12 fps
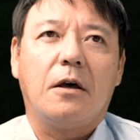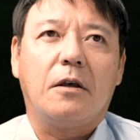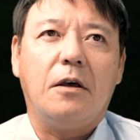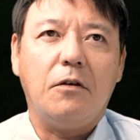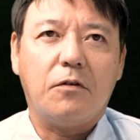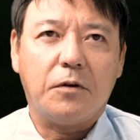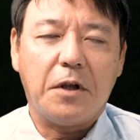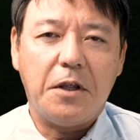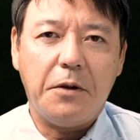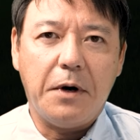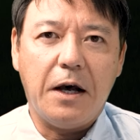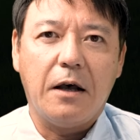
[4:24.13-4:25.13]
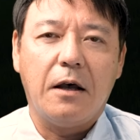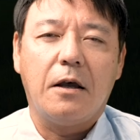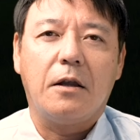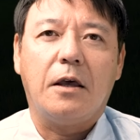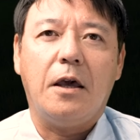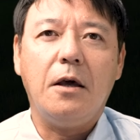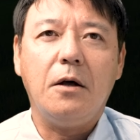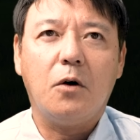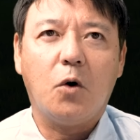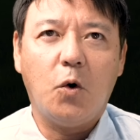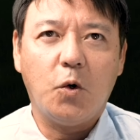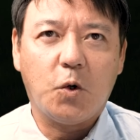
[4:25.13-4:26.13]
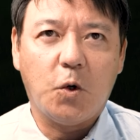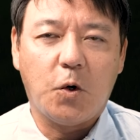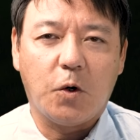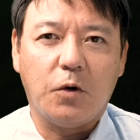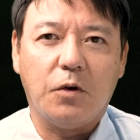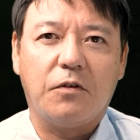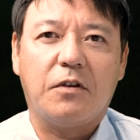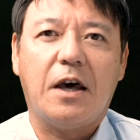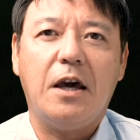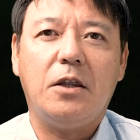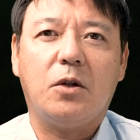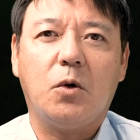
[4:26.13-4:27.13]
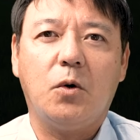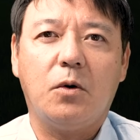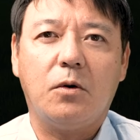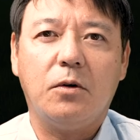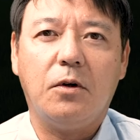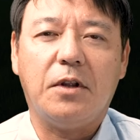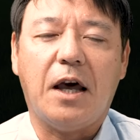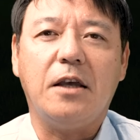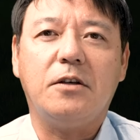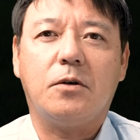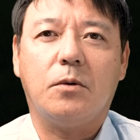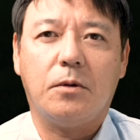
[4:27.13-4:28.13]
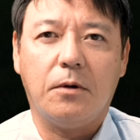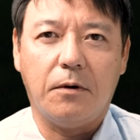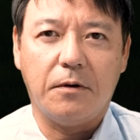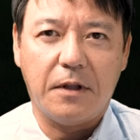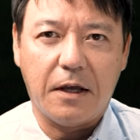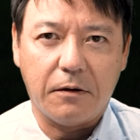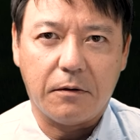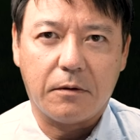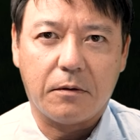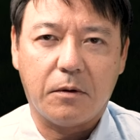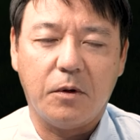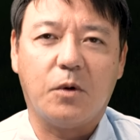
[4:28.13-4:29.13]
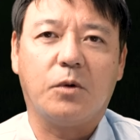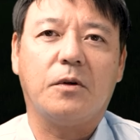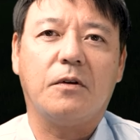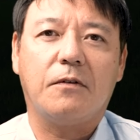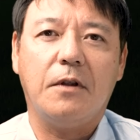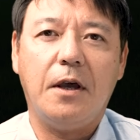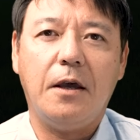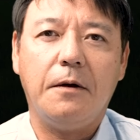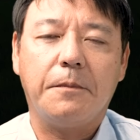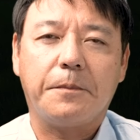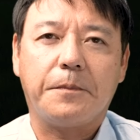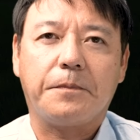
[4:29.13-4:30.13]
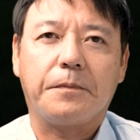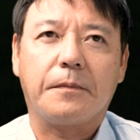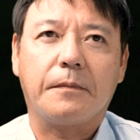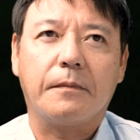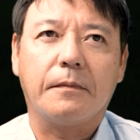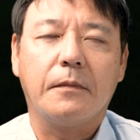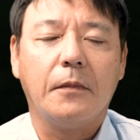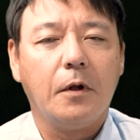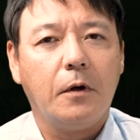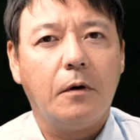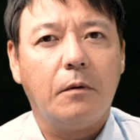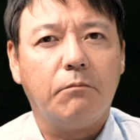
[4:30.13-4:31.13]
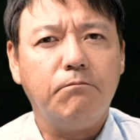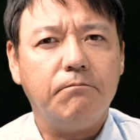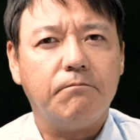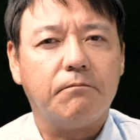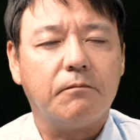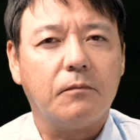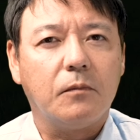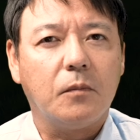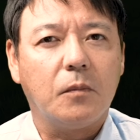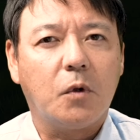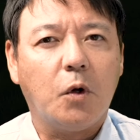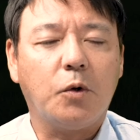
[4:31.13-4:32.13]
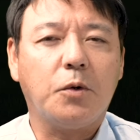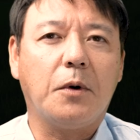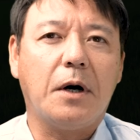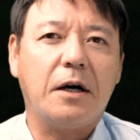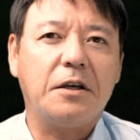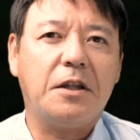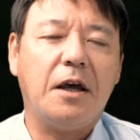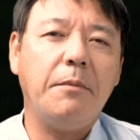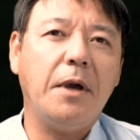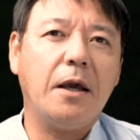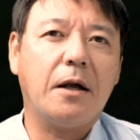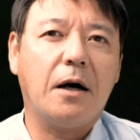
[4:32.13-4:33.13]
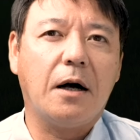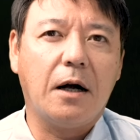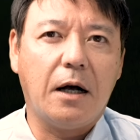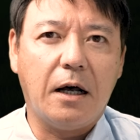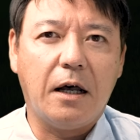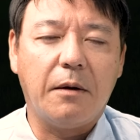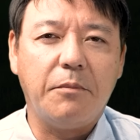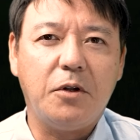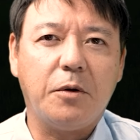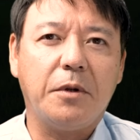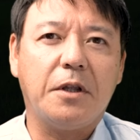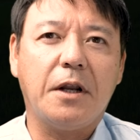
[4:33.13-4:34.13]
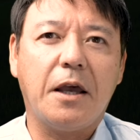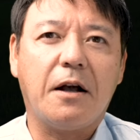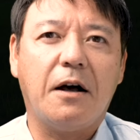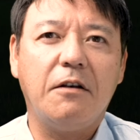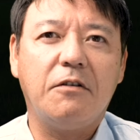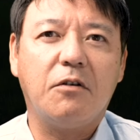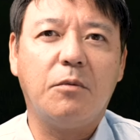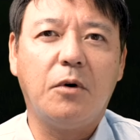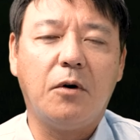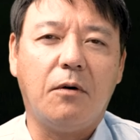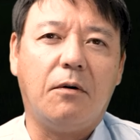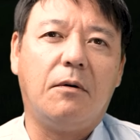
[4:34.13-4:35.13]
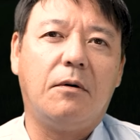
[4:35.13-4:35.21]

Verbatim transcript: 原則的には変更登録、再登録の対象となるということですね。んということは、機体メーカーが認めてない改造も